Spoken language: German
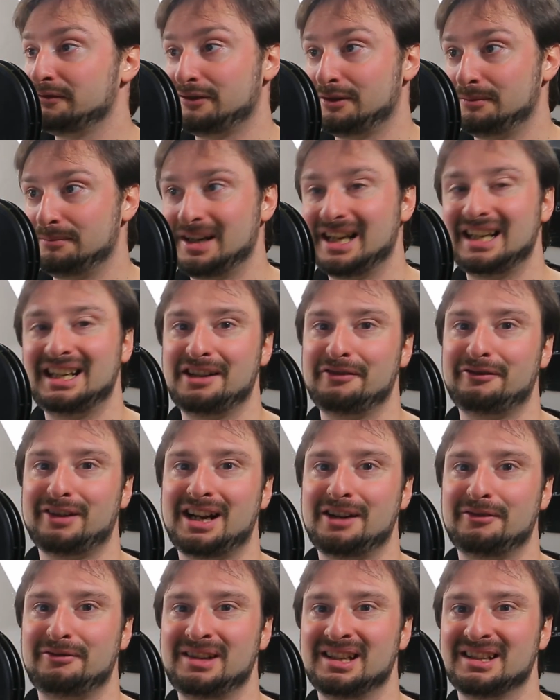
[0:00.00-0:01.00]
vom
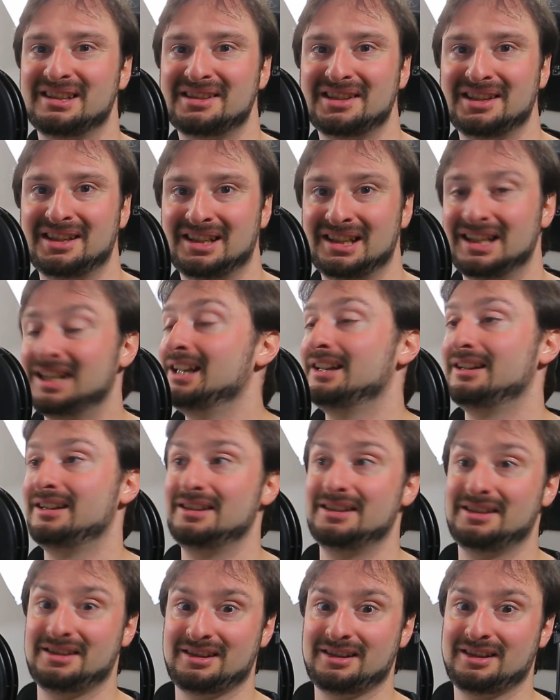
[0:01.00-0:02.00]
NFA 14
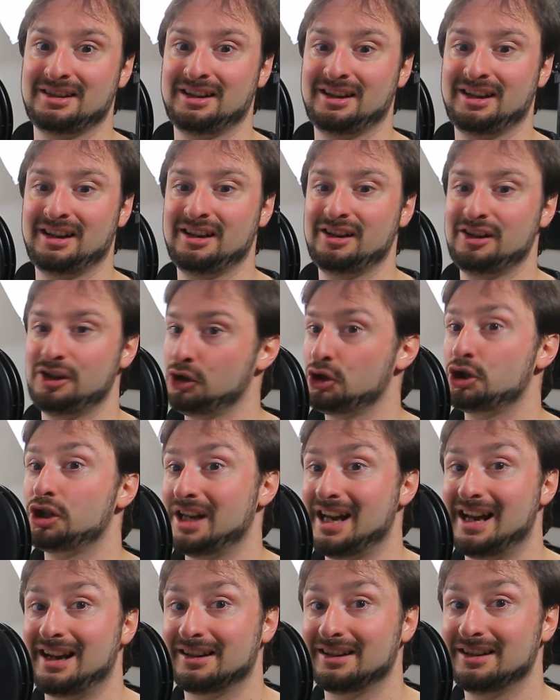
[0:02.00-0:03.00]
ist
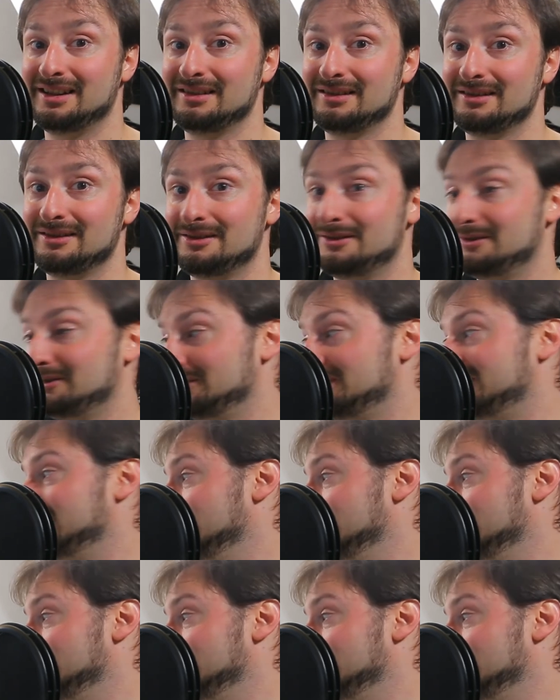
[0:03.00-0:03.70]
stärker und